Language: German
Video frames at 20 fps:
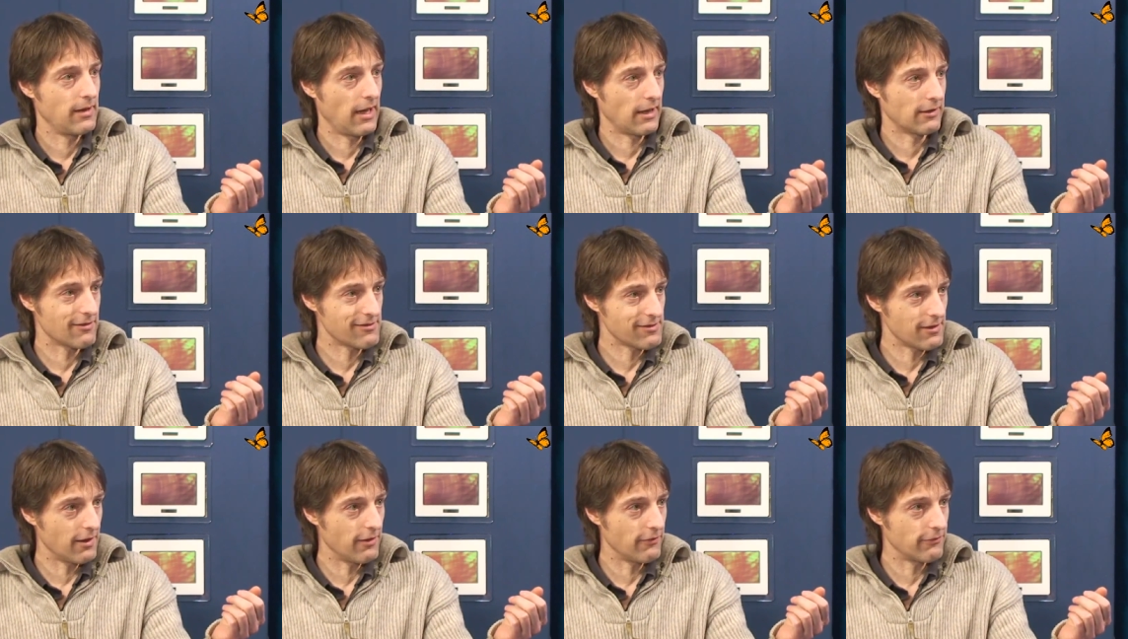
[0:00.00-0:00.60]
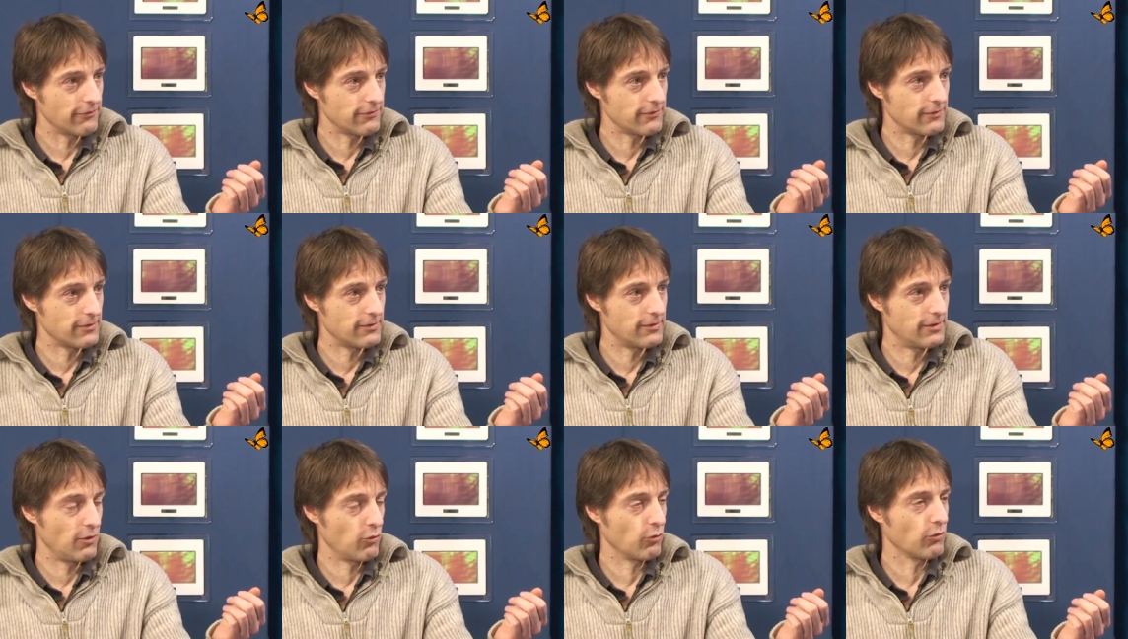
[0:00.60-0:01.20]

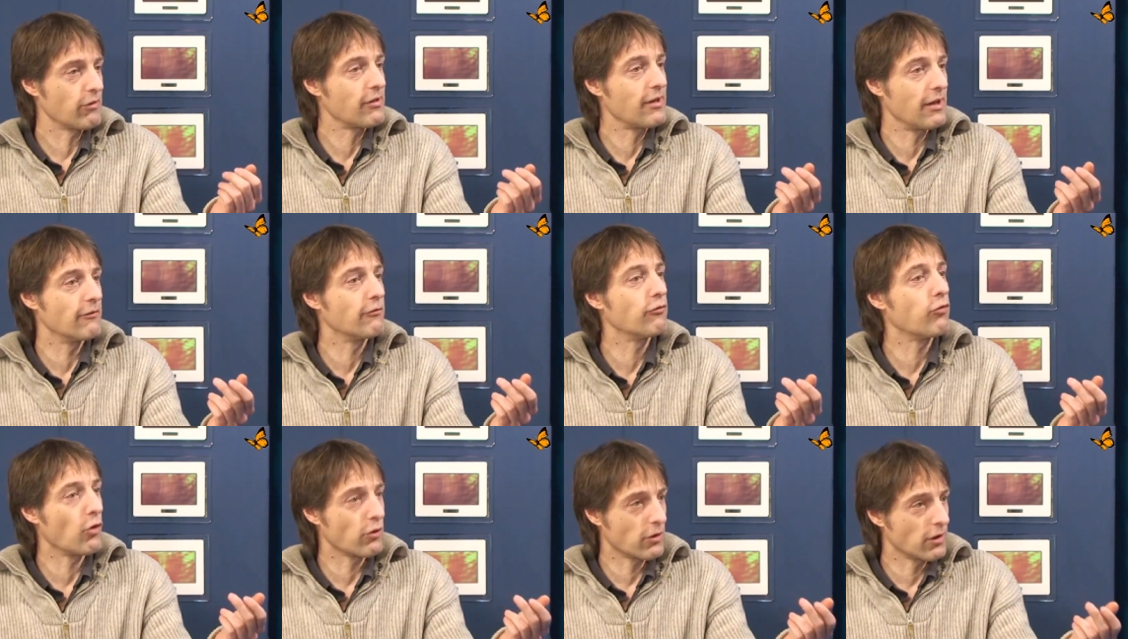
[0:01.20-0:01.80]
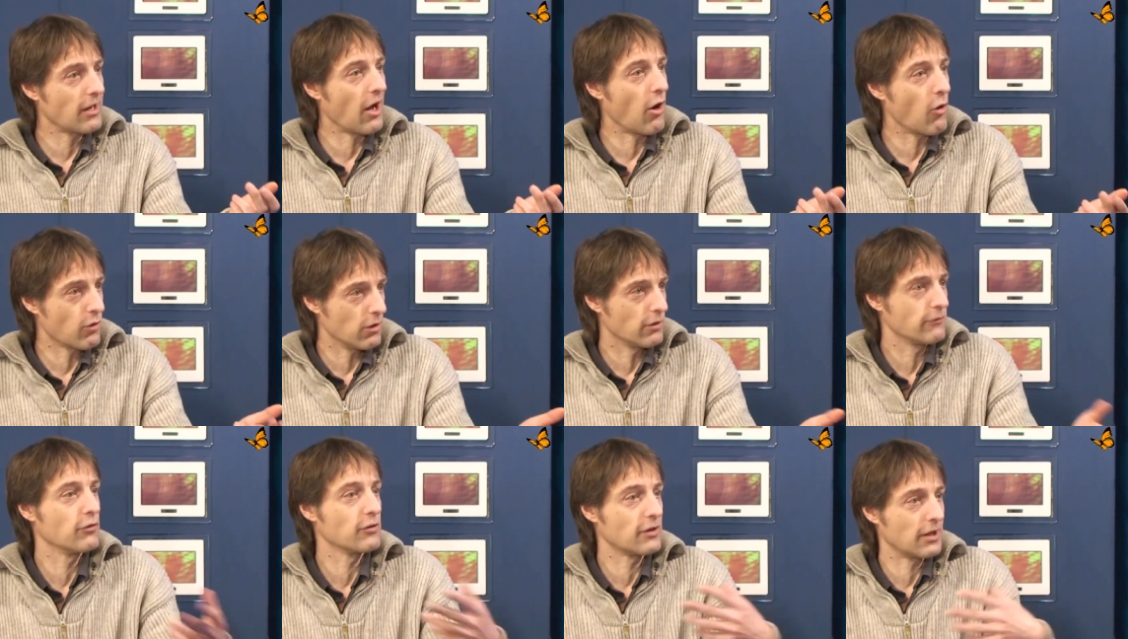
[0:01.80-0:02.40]
Landschaft, die uns hier
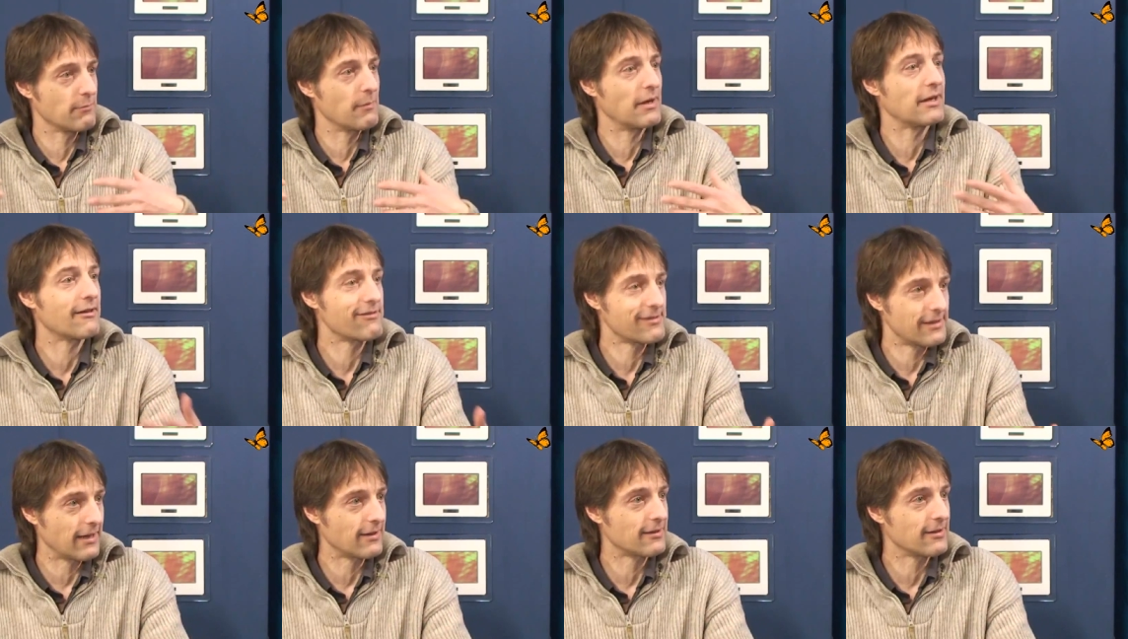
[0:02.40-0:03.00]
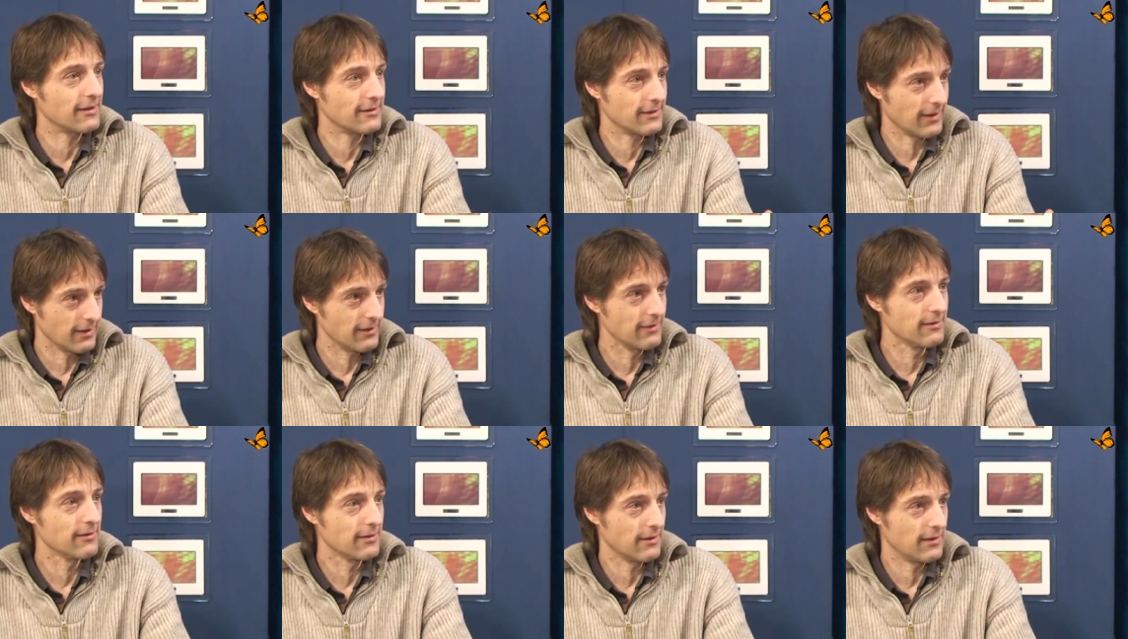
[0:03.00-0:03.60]
vorgegaukelt wird, ich meine, ich stecke da
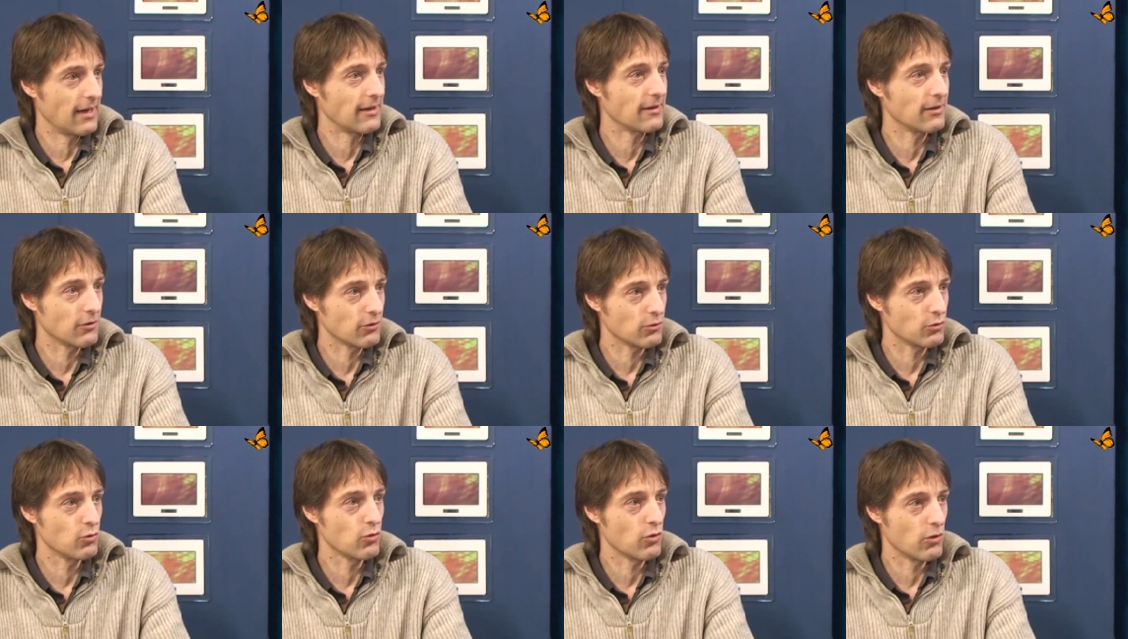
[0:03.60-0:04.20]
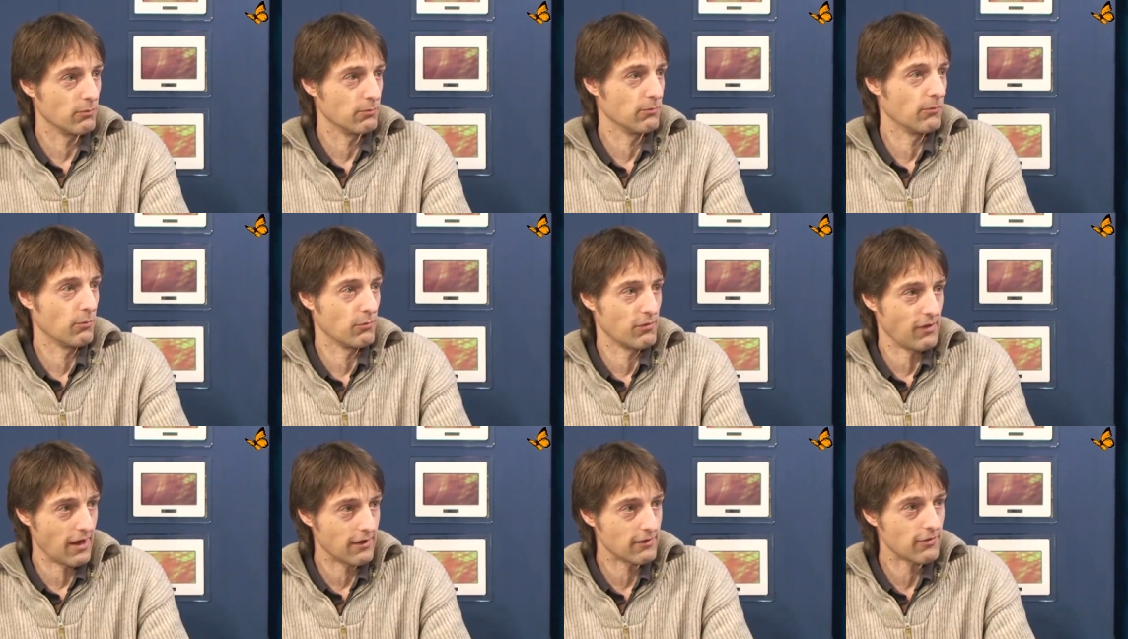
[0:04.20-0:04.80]
drin lange genug, um,
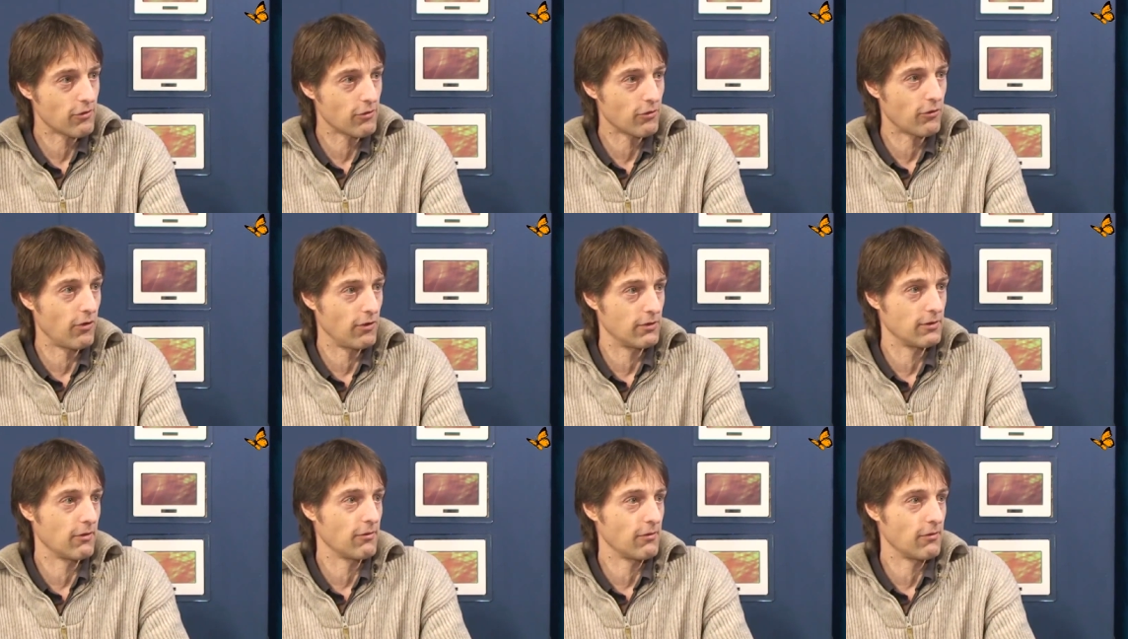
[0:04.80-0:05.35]
um sagen zu können,